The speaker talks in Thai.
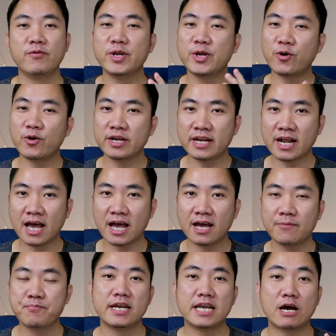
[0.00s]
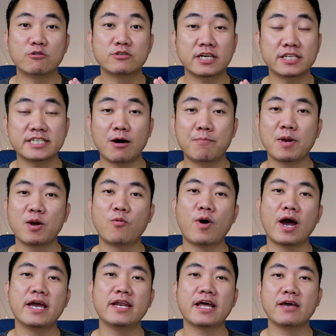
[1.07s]
วิดีโอนี้นะ เดี๋ยวฉันจะเอาไป
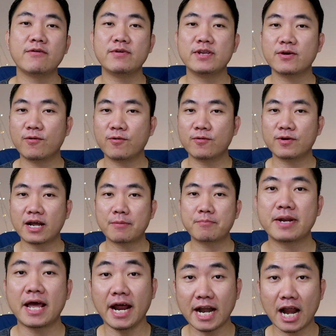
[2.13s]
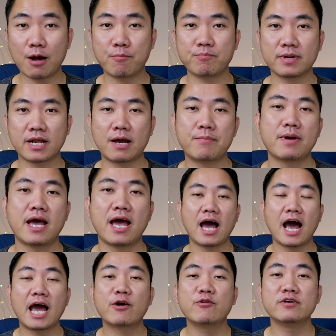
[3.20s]
ไว้ในวิดีโอนะครับ แนะนำนะครับ
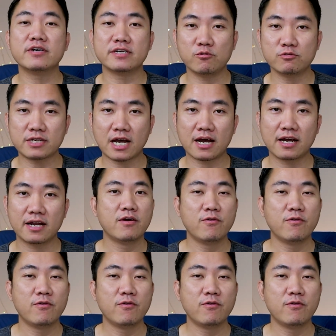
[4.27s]
ให้คนอื่นรู้จัก